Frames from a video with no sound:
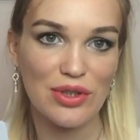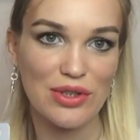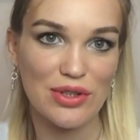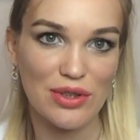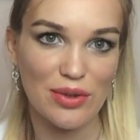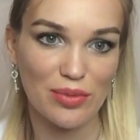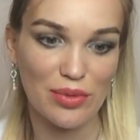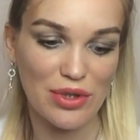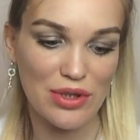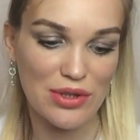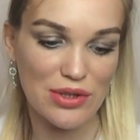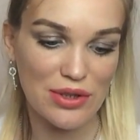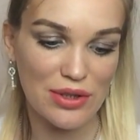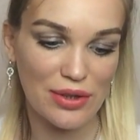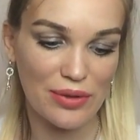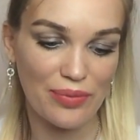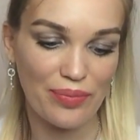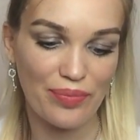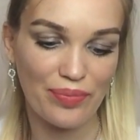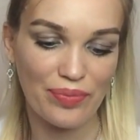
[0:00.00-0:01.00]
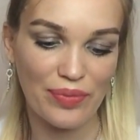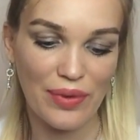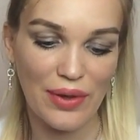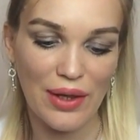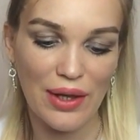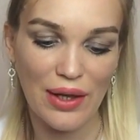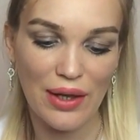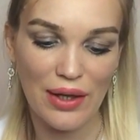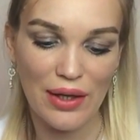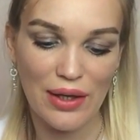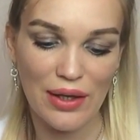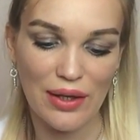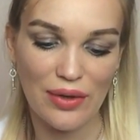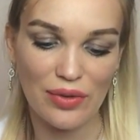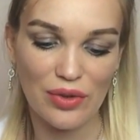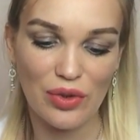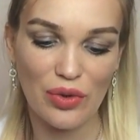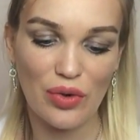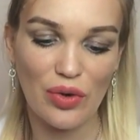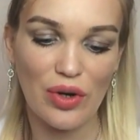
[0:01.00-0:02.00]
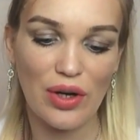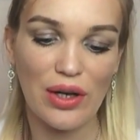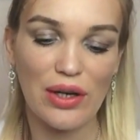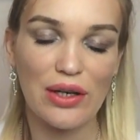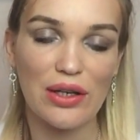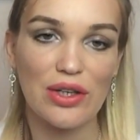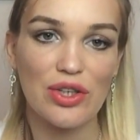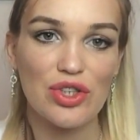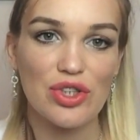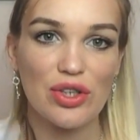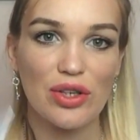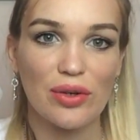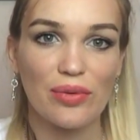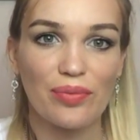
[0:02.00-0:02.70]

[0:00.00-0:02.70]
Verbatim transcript: серебристые. И вот такое колечко.